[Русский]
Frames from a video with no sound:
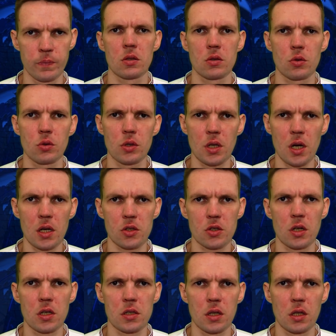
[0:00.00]
судья
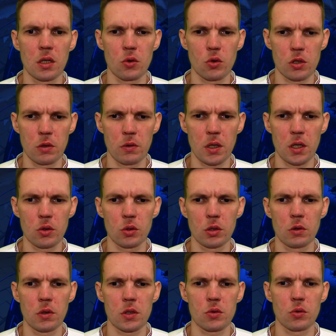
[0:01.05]
Железнодорожного
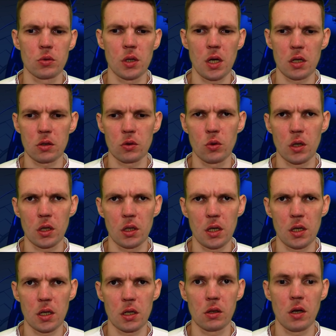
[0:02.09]
районного суда
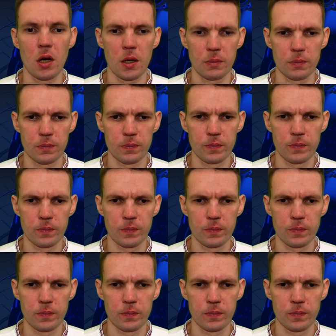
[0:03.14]
города Орла.